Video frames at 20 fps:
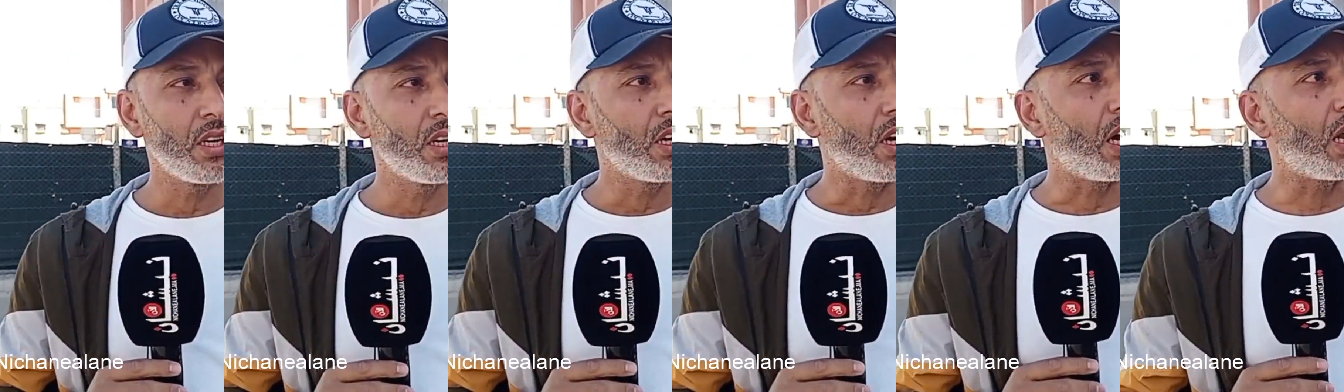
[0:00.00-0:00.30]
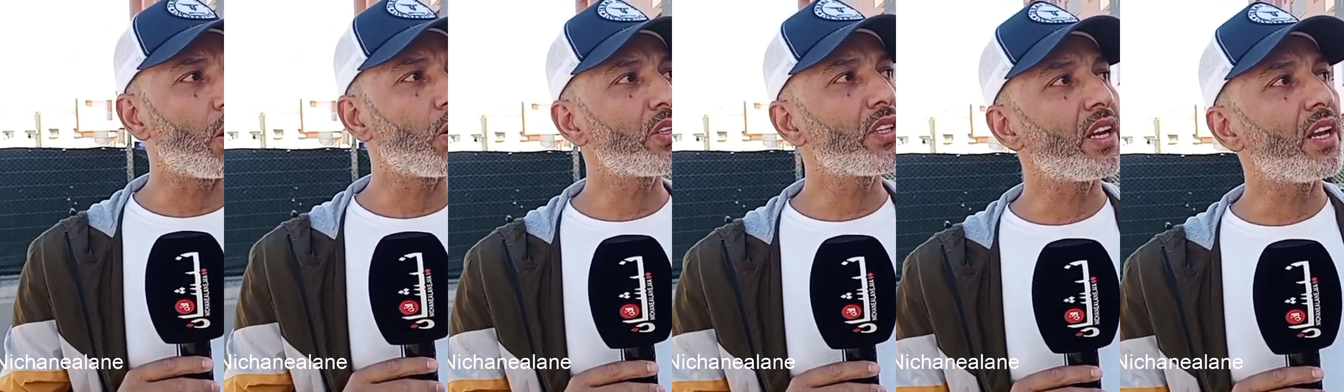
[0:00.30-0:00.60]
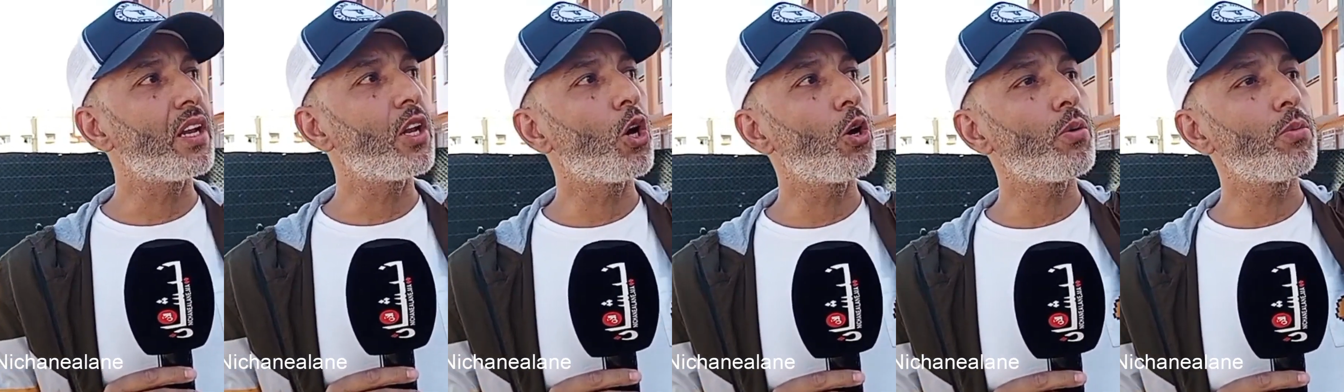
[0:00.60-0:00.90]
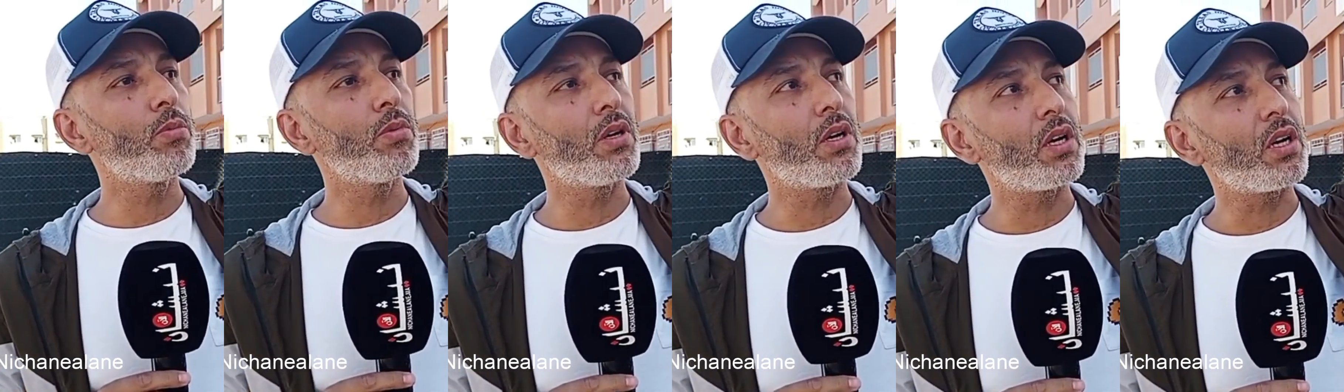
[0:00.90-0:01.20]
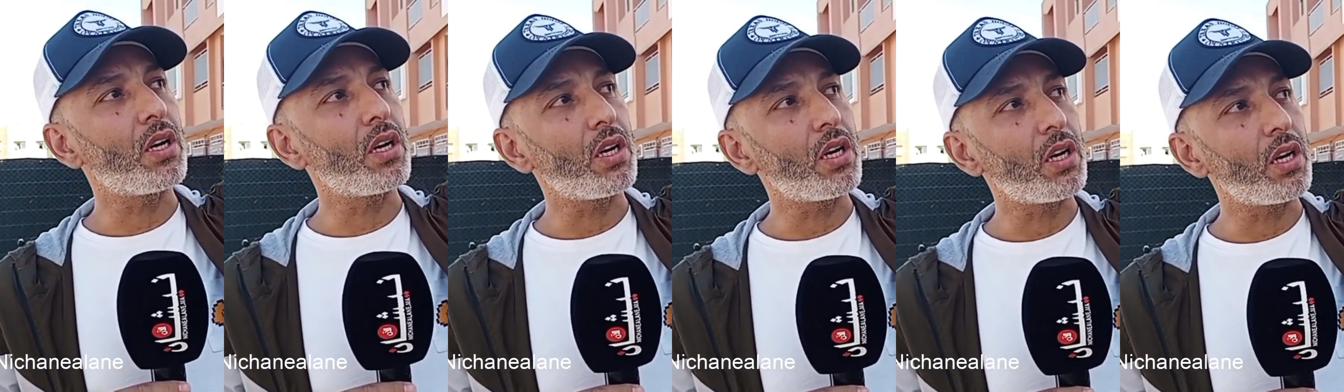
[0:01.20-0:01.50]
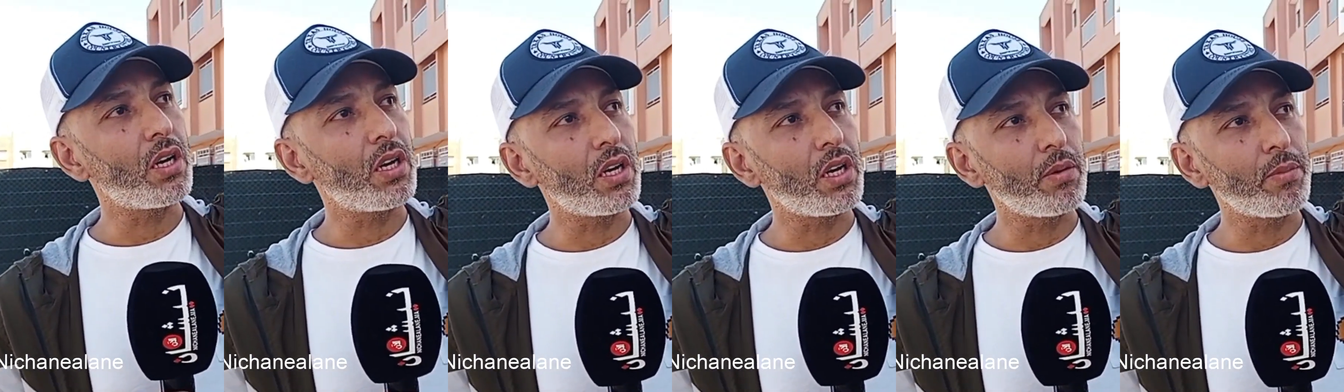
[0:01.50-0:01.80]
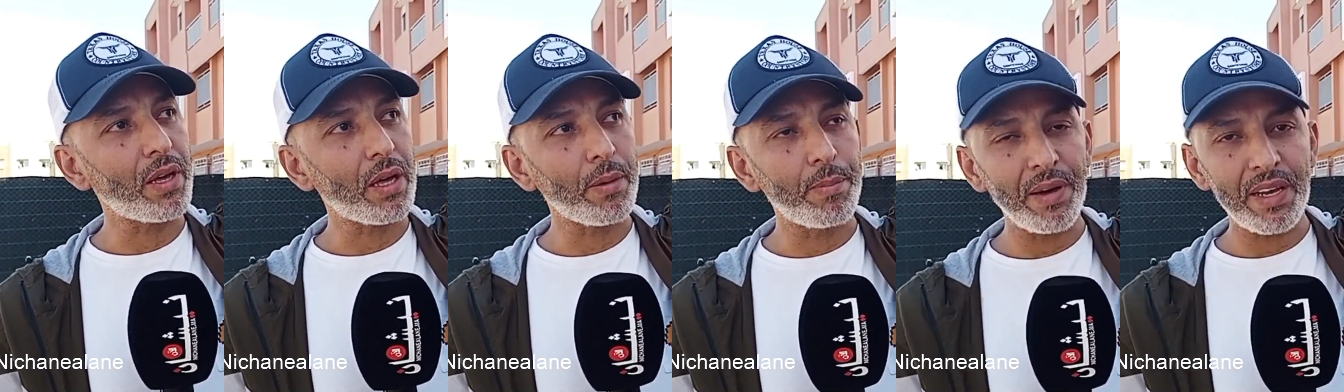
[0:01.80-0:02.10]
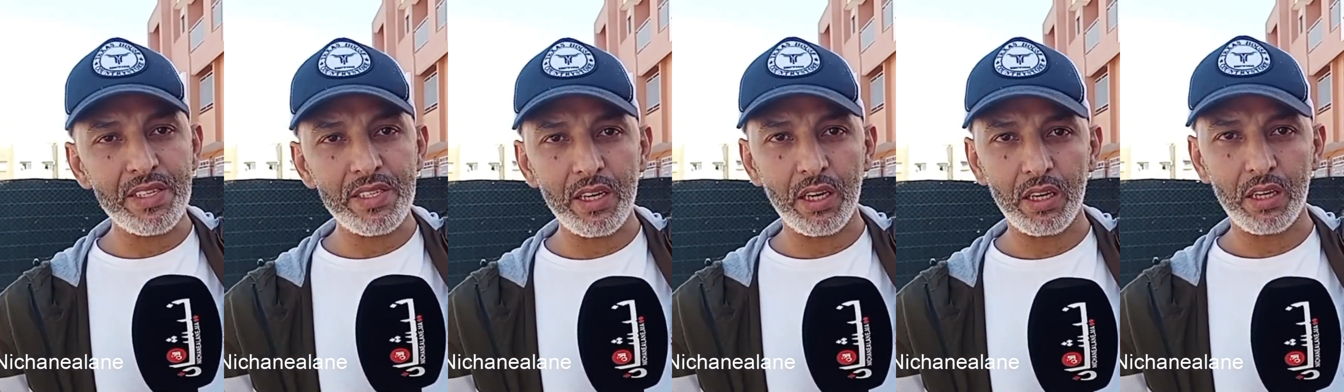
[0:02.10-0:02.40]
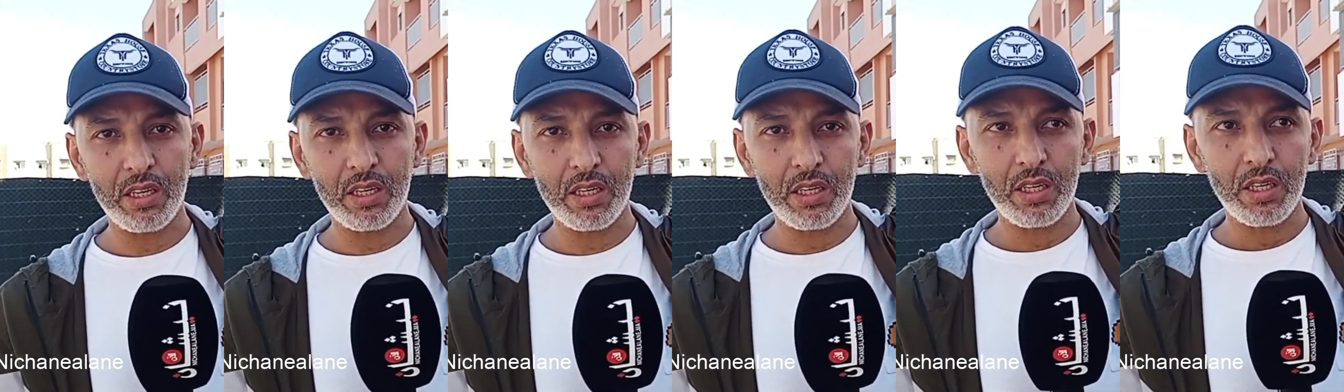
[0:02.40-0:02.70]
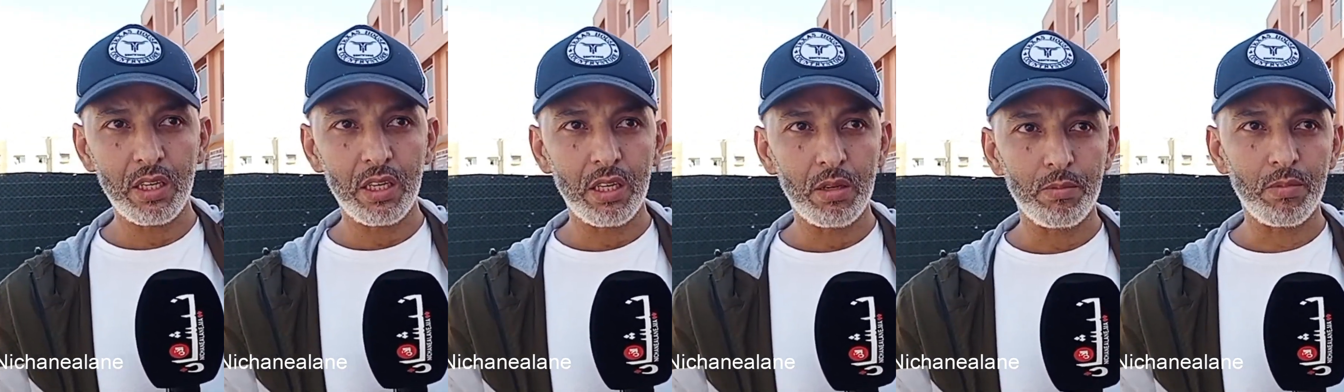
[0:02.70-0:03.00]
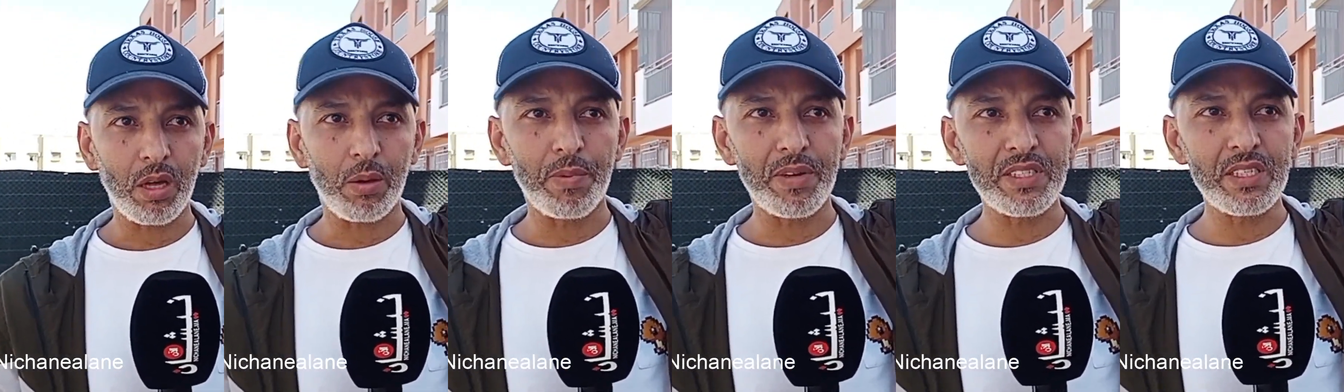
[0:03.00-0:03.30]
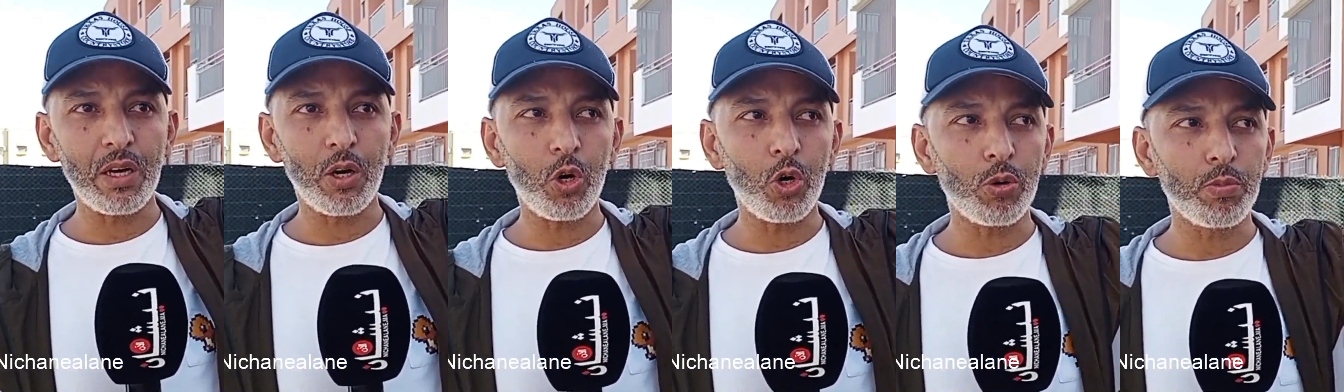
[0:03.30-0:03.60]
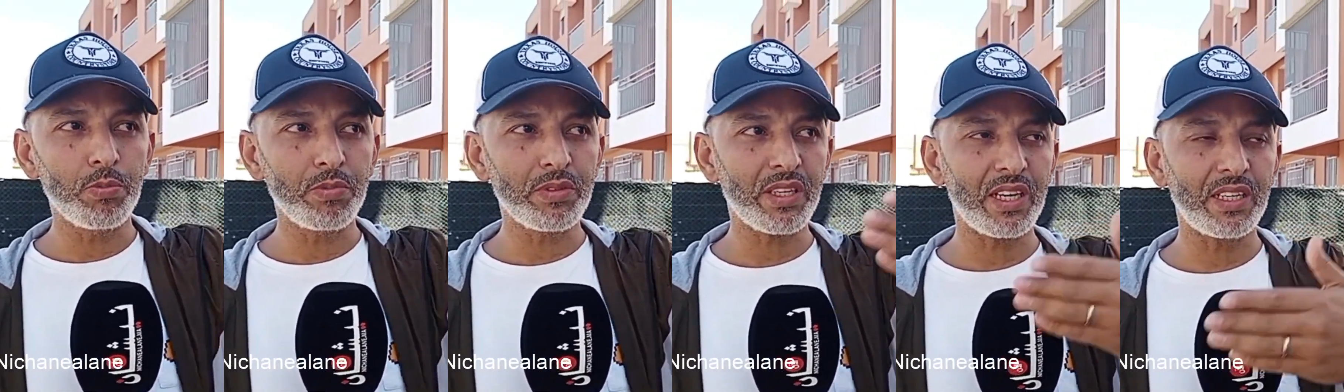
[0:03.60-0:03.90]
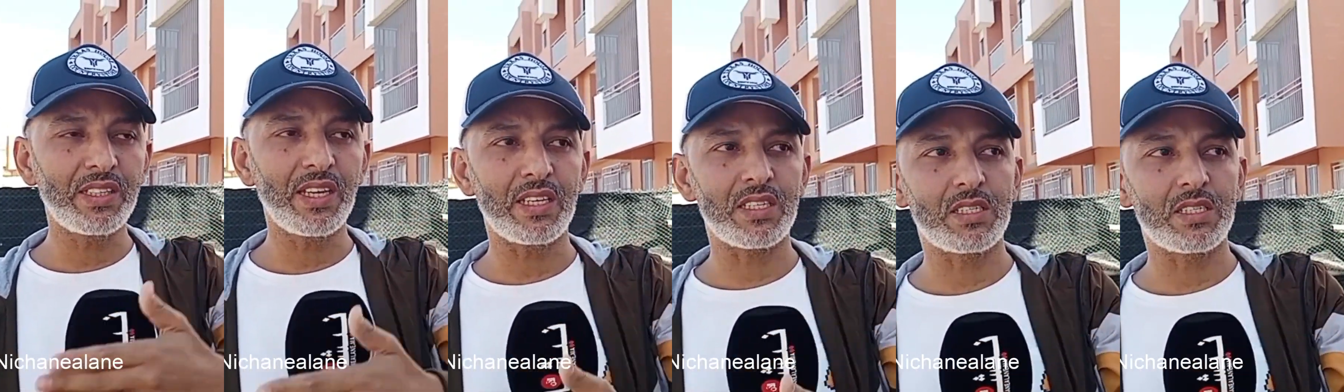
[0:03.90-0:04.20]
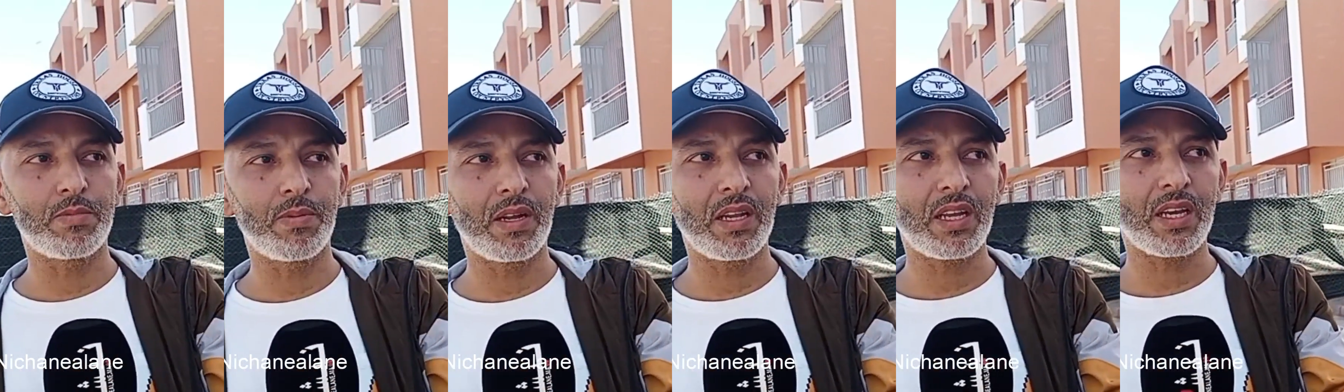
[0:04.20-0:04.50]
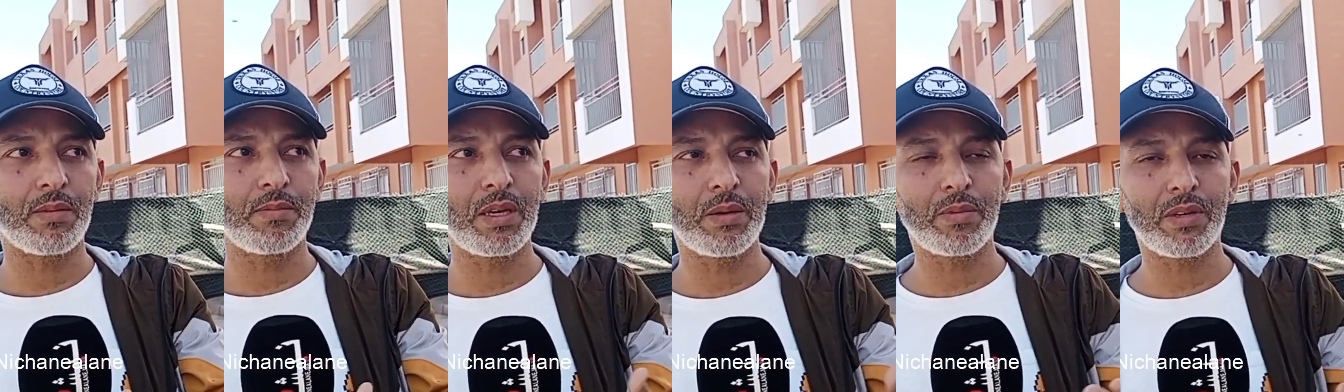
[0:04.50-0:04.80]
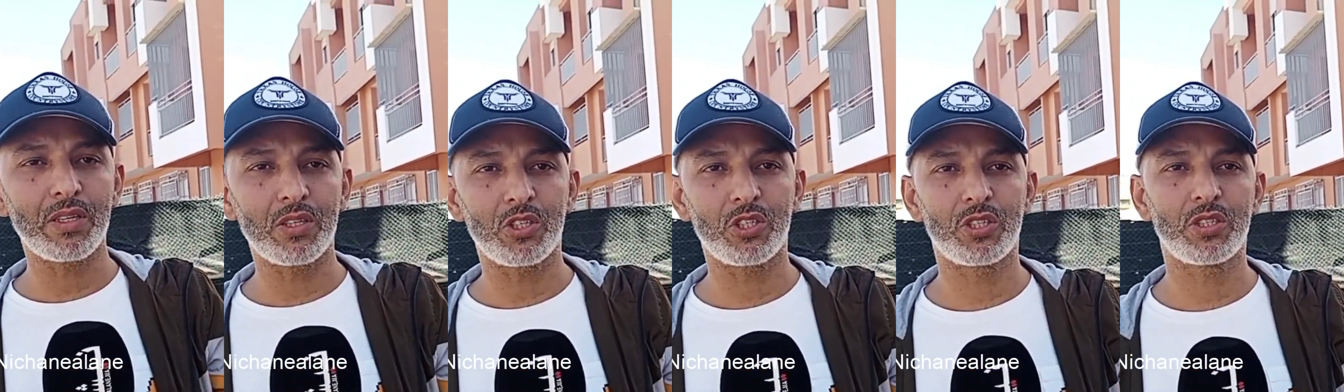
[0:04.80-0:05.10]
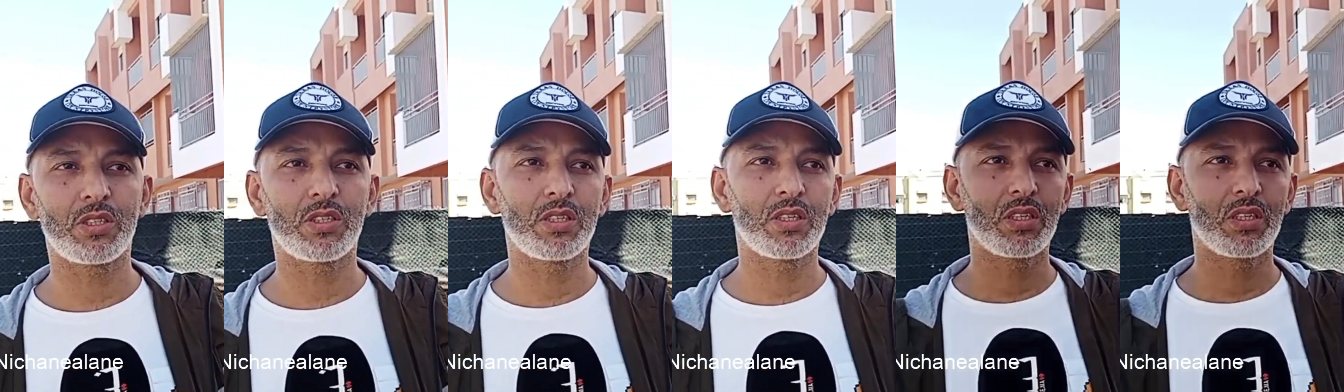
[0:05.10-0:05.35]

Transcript: علاوه على آه، مخبزه مخبزه قرب مطرح تاع الزباله راه ما يمكنش